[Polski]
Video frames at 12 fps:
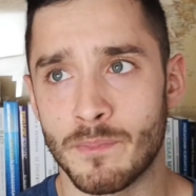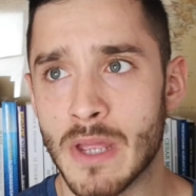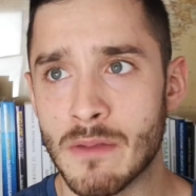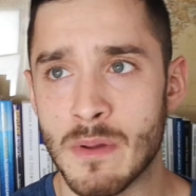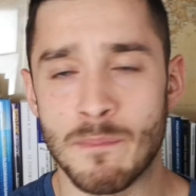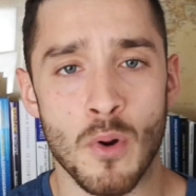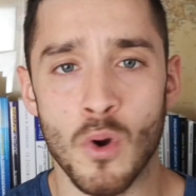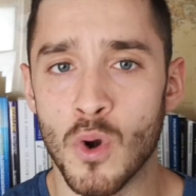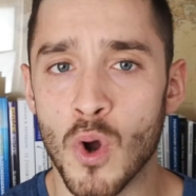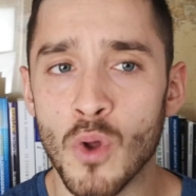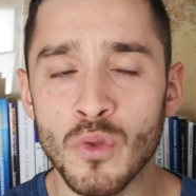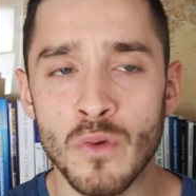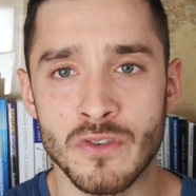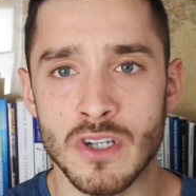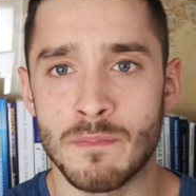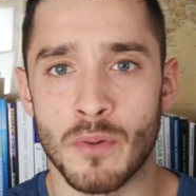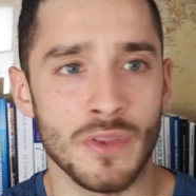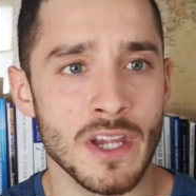jakby poglądów
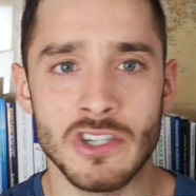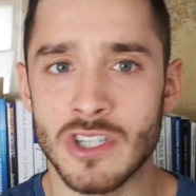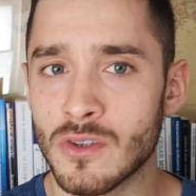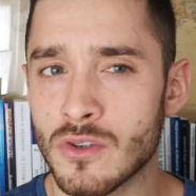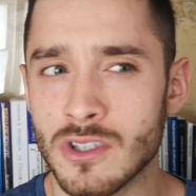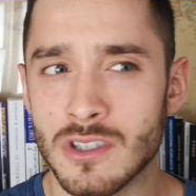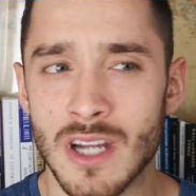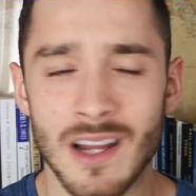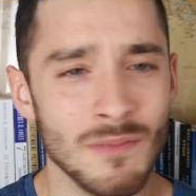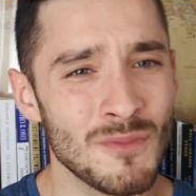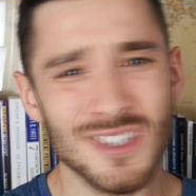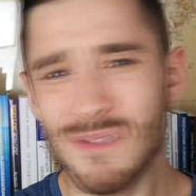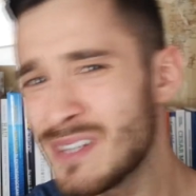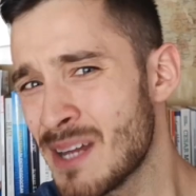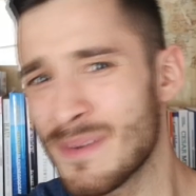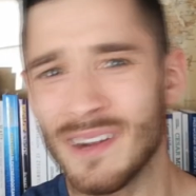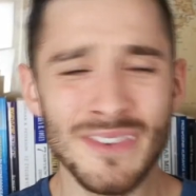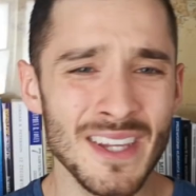czy podejścia do życia może być
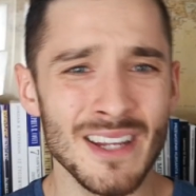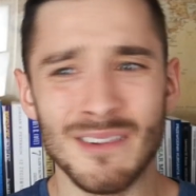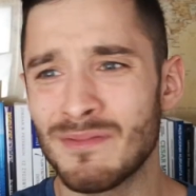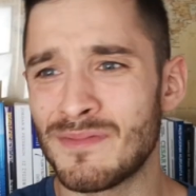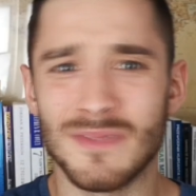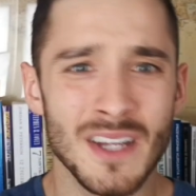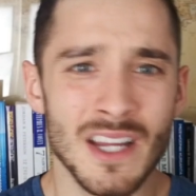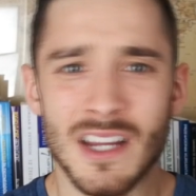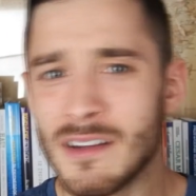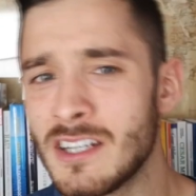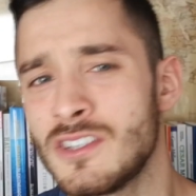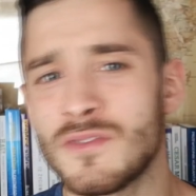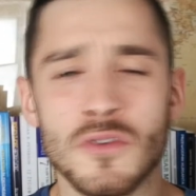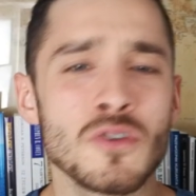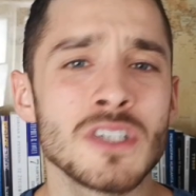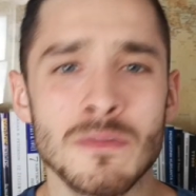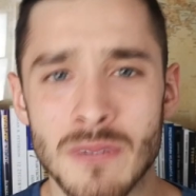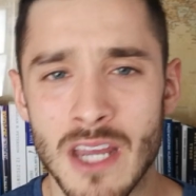naprawdę iść w
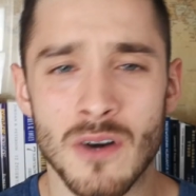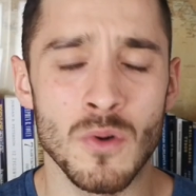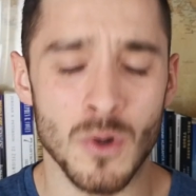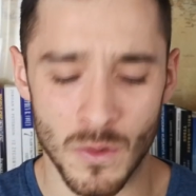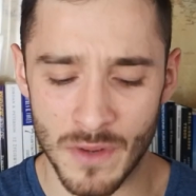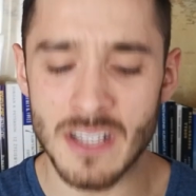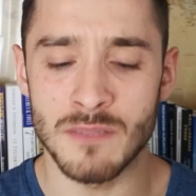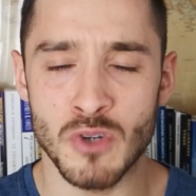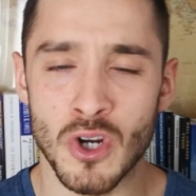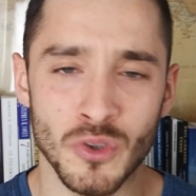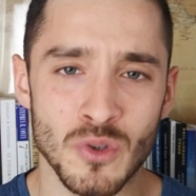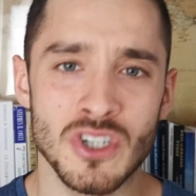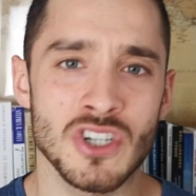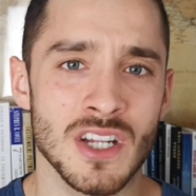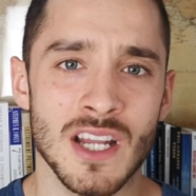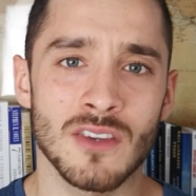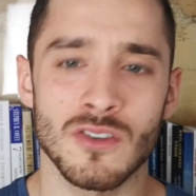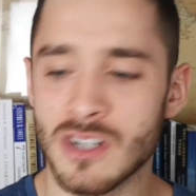różnym kierunku, więc przygotujcie się
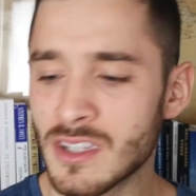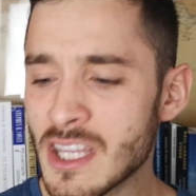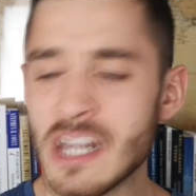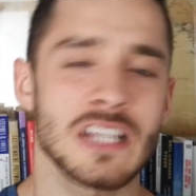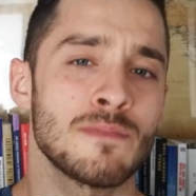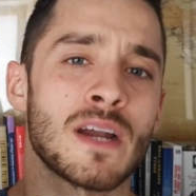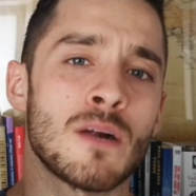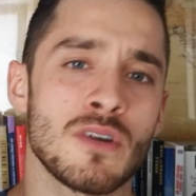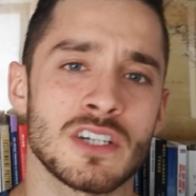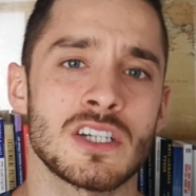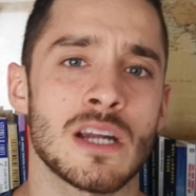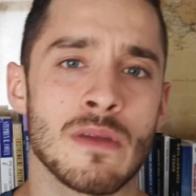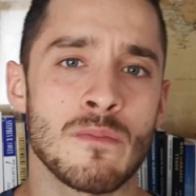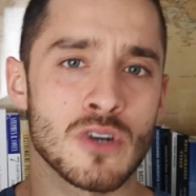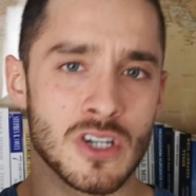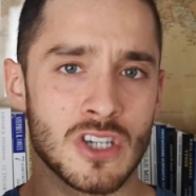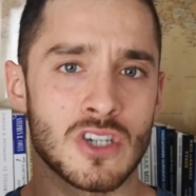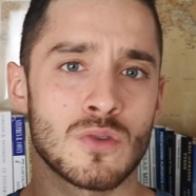na to, że też z paroma rzeczami
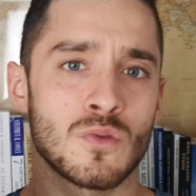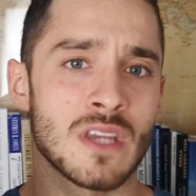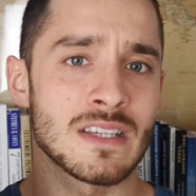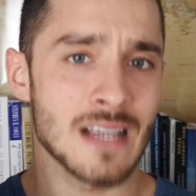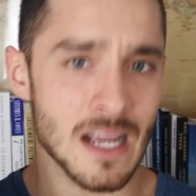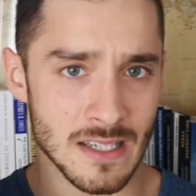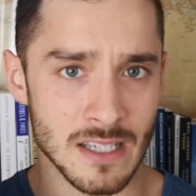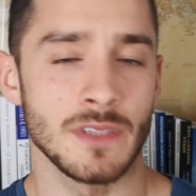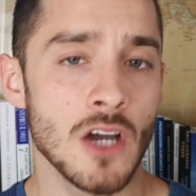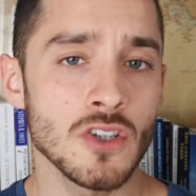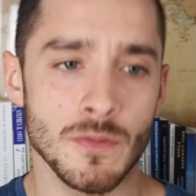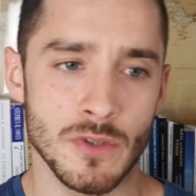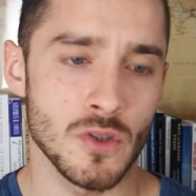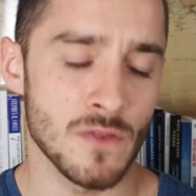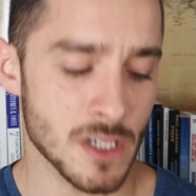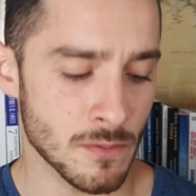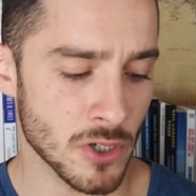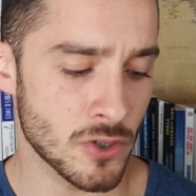możecie się tu nie zgadzać. Ja osobiście
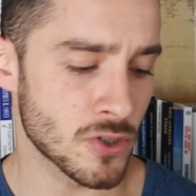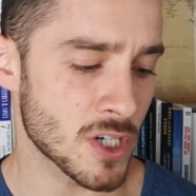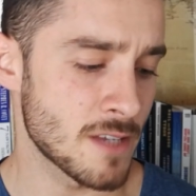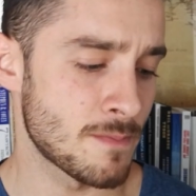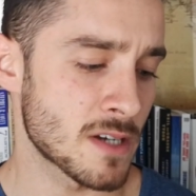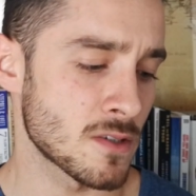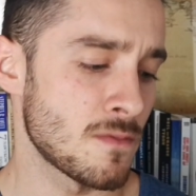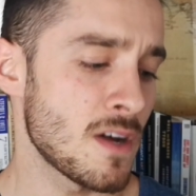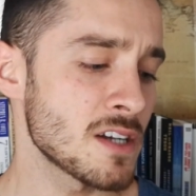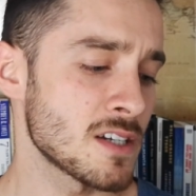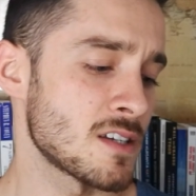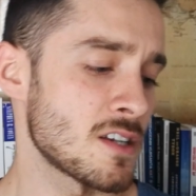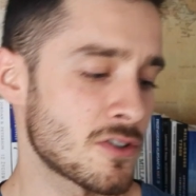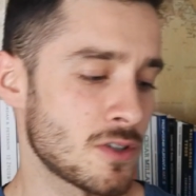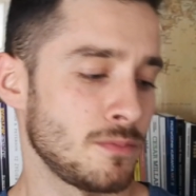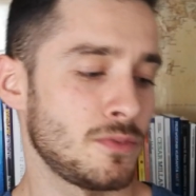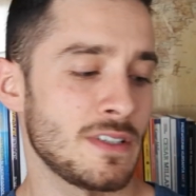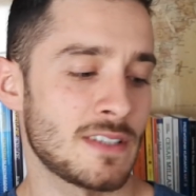uważam, że książka jest bardzo ważna,
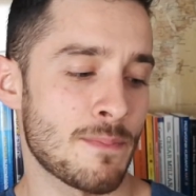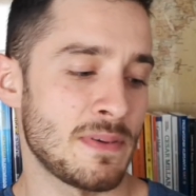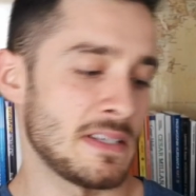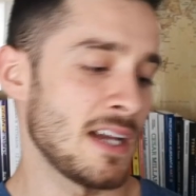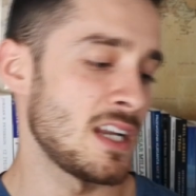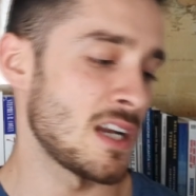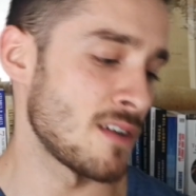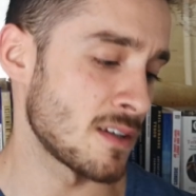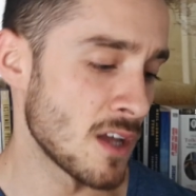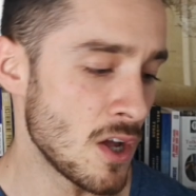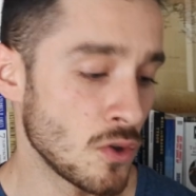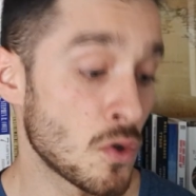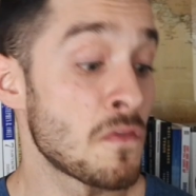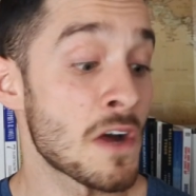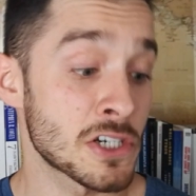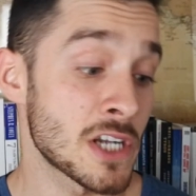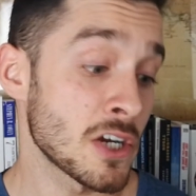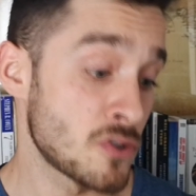zresztą to jest napisane nawet. To
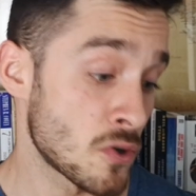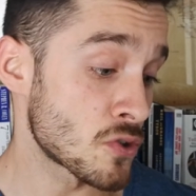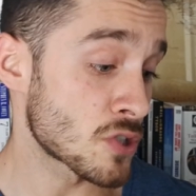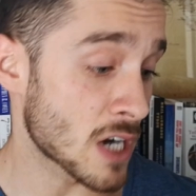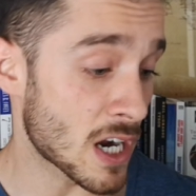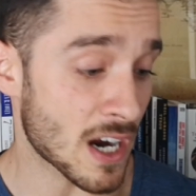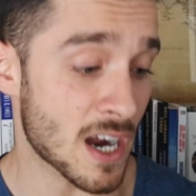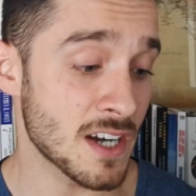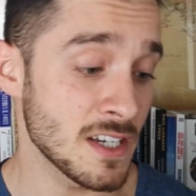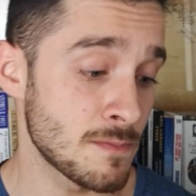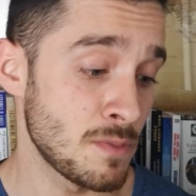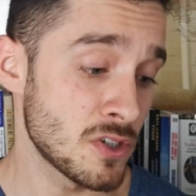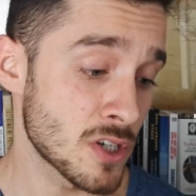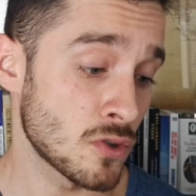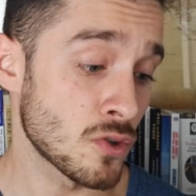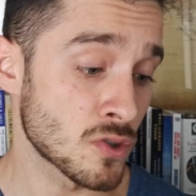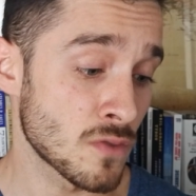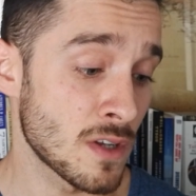ważna książka. Harris pisze
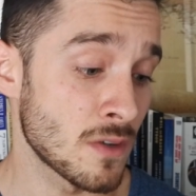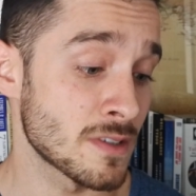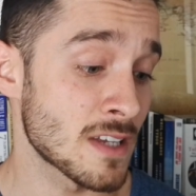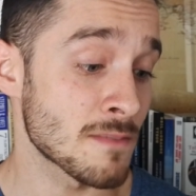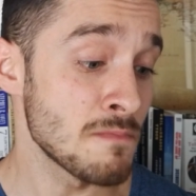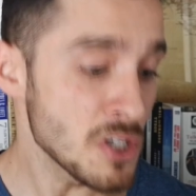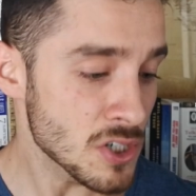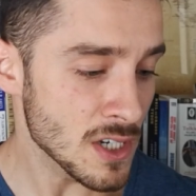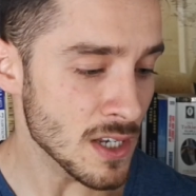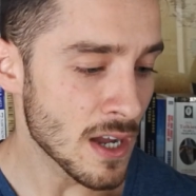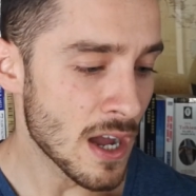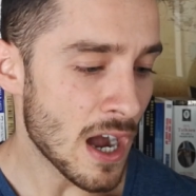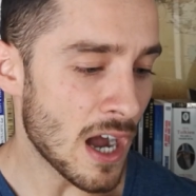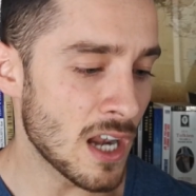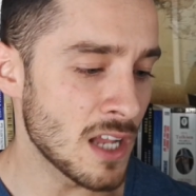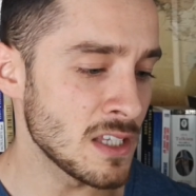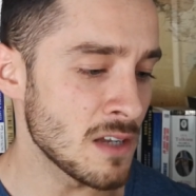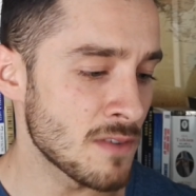to, co wielu z nas myśli,
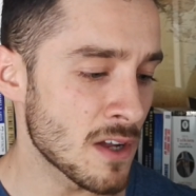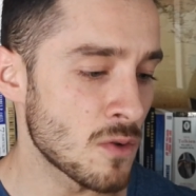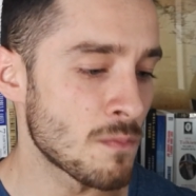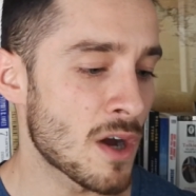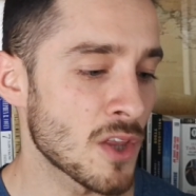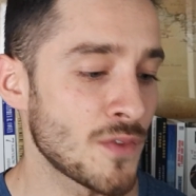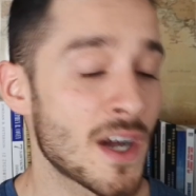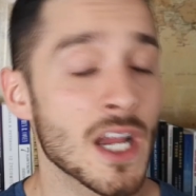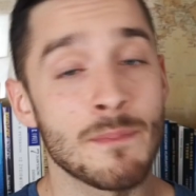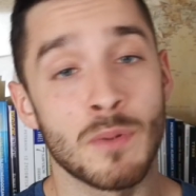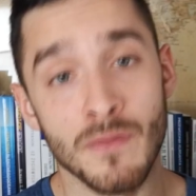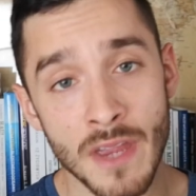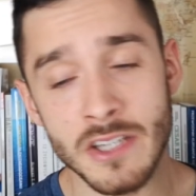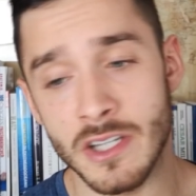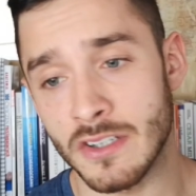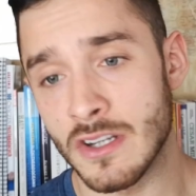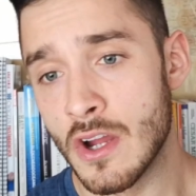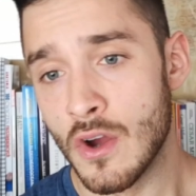ale niewielu ma odwagę
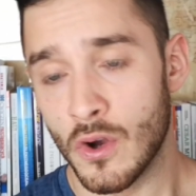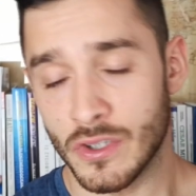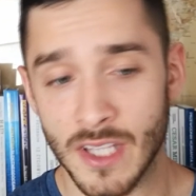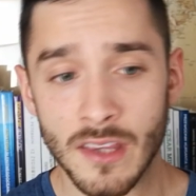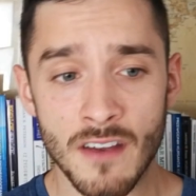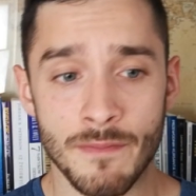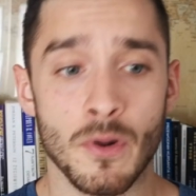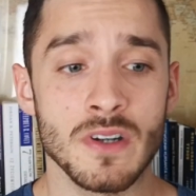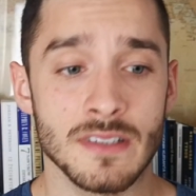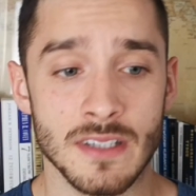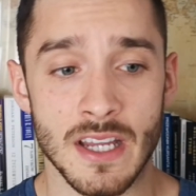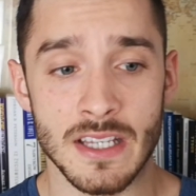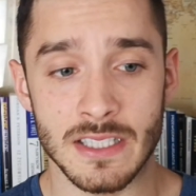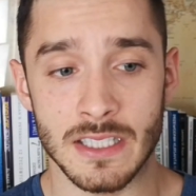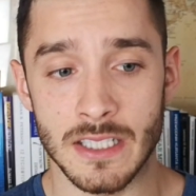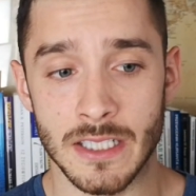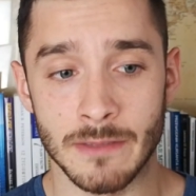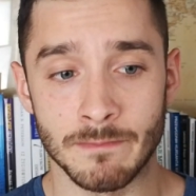powiedzieć. Ostatnio w Polsce jest
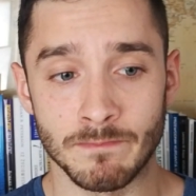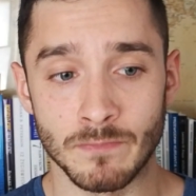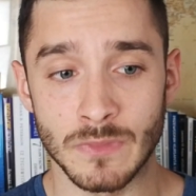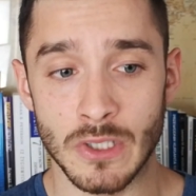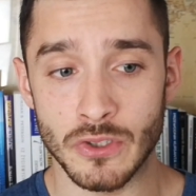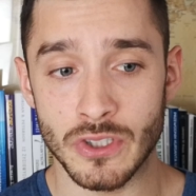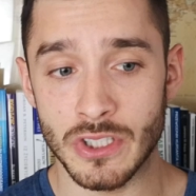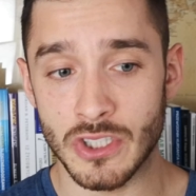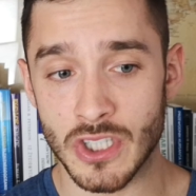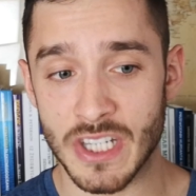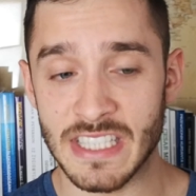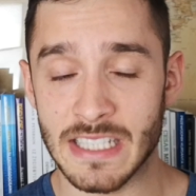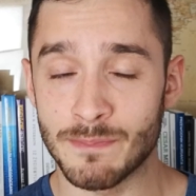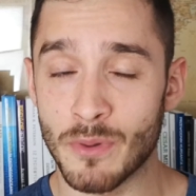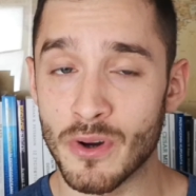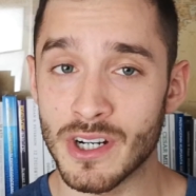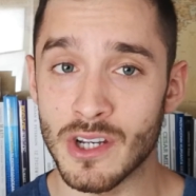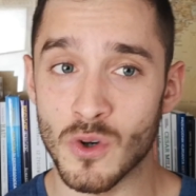y, dosyć
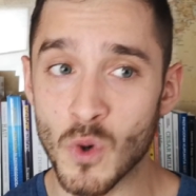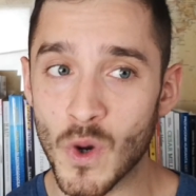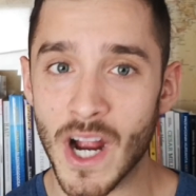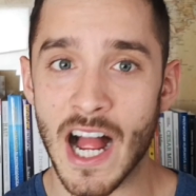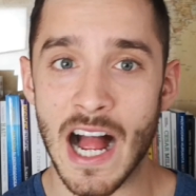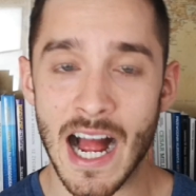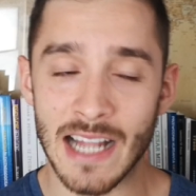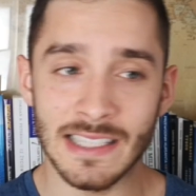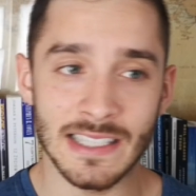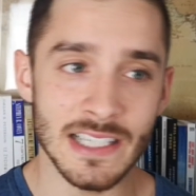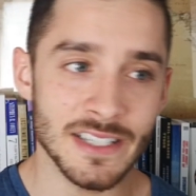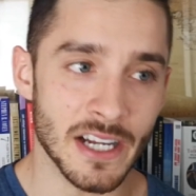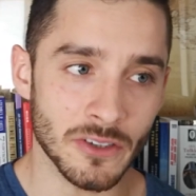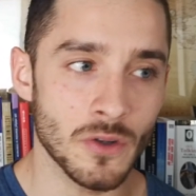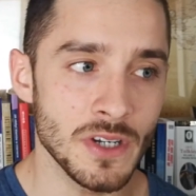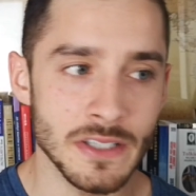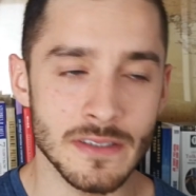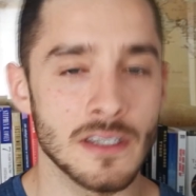spory ruch
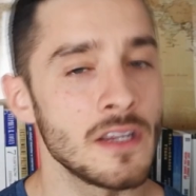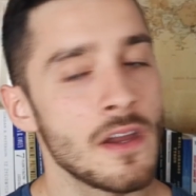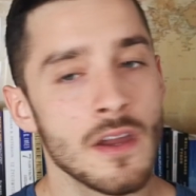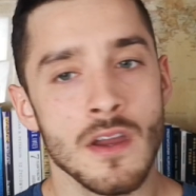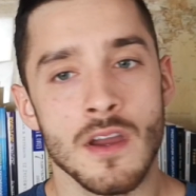antykatolicki.